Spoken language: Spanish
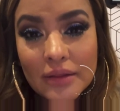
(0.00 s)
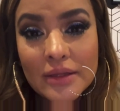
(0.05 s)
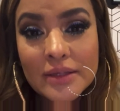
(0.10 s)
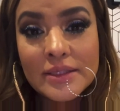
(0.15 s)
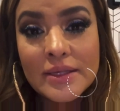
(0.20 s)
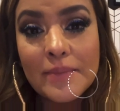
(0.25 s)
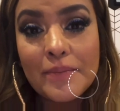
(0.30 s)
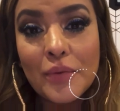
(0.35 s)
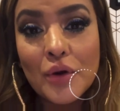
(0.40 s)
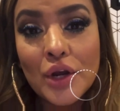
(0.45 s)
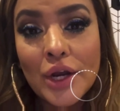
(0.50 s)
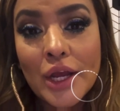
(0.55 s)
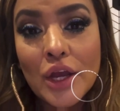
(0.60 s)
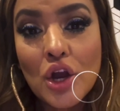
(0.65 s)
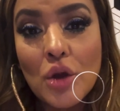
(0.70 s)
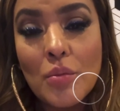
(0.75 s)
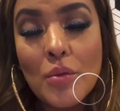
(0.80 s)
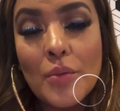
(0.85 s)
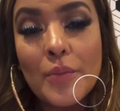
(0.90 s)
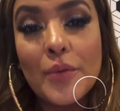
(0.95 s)
Dice, ponen
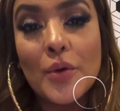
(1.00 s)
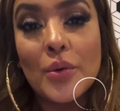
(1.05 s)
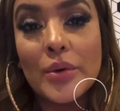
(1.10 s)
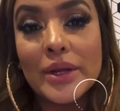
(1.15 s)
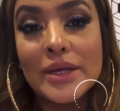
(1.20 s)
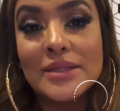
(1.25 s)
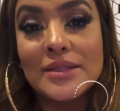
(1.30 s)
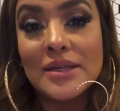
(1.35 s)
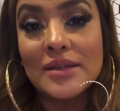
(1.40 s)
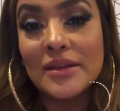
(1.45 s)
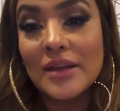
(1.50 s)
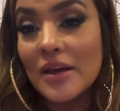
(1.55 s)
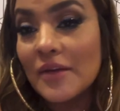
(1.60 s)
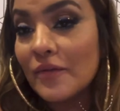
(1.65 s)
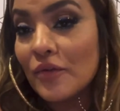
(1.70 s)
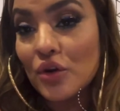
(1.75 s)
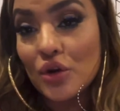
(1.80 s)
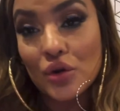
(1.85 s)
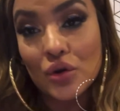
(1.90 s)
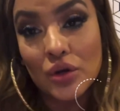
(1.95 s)
como pobrecita y
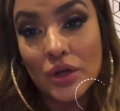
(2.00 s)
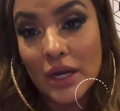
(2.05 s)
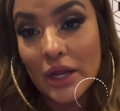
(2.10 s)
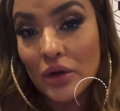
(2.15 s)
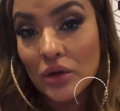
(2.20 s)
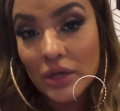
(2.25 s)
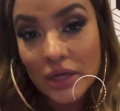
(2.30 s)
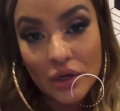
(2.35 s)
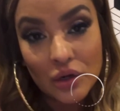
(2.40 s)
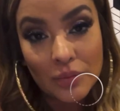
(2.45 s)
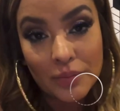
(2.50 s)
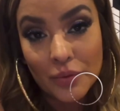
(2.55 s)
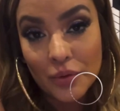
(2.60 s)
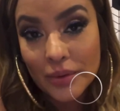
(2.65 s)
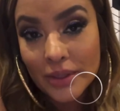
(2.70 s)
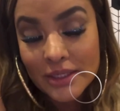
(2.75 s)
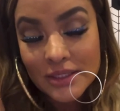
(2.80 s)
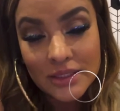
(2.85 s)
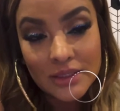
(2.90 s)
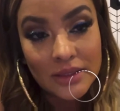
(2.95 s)
mono. Claro que no,
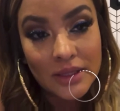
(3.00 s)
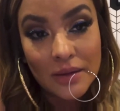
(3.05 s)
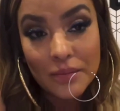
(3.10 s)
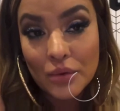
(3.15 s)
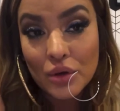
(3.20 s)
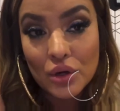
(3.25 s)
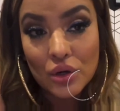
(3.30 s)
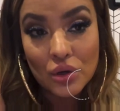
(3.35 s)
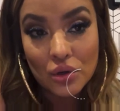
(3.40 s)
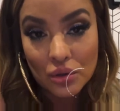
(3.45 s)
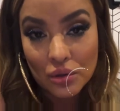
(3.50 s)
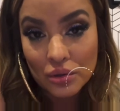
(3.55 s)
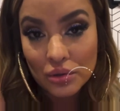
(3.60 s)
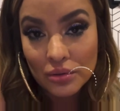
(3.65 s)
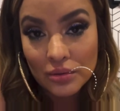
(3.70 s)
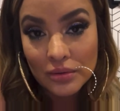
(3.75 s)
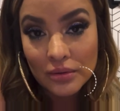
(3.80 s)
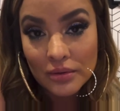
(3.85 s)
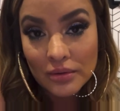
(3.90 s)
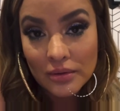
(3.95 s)
pobrecita y mono.
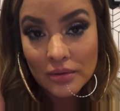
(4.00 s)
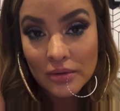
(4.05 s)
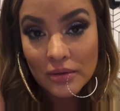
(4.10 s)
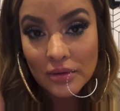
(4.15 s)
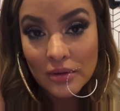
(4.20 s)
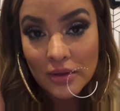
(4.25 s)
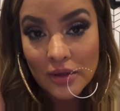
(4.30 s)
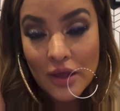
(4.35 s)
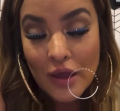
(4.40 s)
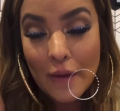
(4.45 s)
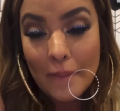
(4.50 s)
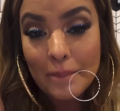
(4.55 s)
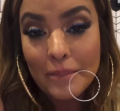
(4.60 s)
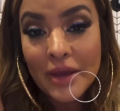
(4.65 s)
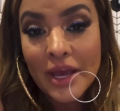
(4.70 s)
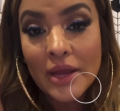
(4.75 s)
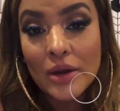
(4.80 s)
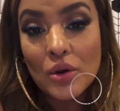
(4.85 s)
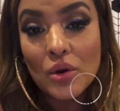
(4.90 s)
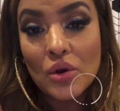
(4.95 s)

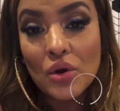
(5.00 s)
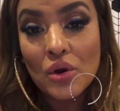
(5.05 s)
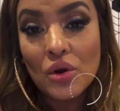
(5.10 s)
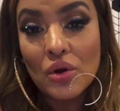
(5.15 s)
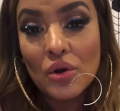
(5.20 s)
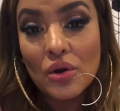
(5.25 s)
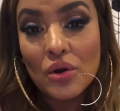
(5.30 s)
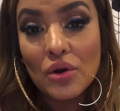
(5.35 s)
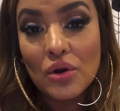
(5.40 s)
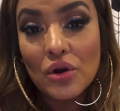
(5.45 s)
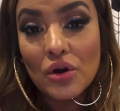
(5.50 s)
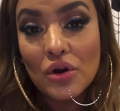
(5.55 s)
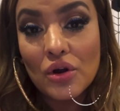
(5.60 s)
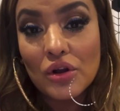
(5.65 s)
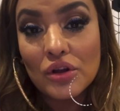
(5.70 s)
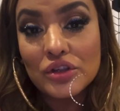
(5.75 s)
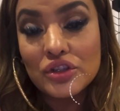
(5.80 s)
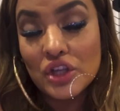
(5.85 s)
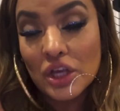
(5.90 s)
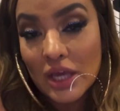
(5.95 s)
Pero
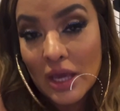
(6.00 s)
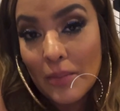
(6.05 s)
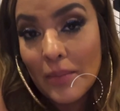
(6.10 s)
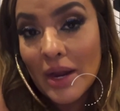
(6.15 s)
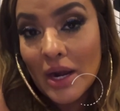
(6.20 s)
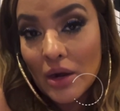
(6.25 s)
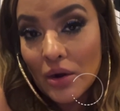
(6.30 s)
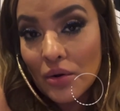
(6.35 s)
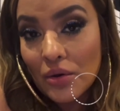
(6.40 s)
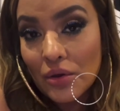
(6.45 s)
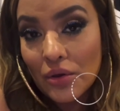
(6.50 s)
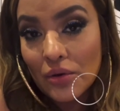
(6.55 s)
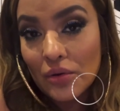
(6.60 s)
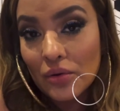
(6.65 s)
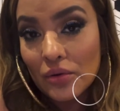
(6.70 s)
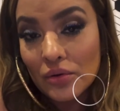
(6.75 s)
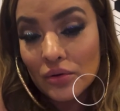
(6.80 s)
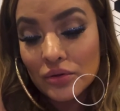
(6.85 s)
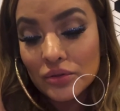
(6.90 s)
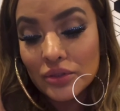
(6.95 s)
sí que mal rollo.
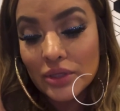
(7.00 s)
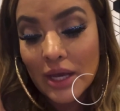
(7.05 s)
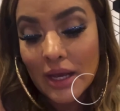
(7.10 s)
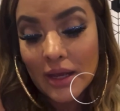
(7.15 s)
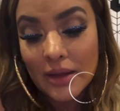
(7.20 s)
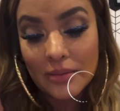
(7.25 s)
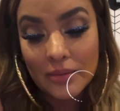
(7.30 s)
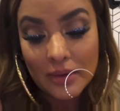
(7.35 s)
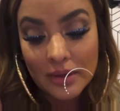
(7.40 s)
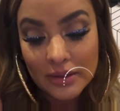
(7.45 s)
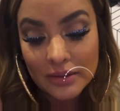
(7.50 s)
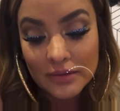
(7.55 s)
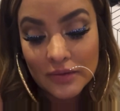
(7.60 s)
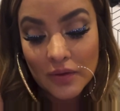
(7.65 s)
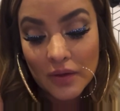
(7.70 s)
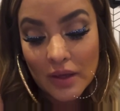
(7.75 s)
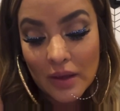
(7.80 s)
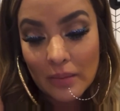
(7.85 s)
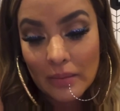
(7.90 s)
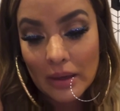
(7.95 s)
O sea,
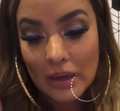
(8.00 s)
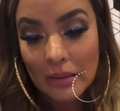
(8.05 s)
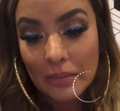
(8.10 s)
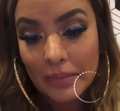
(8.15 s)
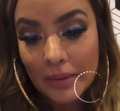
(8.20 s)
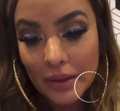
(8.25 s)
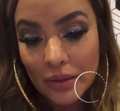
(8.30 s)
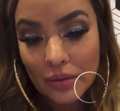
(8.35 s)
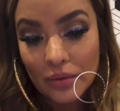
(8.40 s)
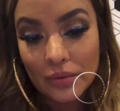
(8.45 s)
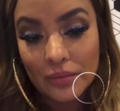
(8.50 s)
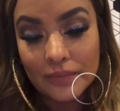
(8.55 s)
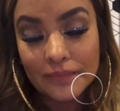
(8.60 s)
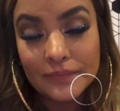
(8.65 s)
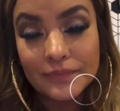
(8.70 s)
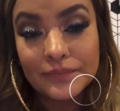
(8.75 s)
sí que mal pedo.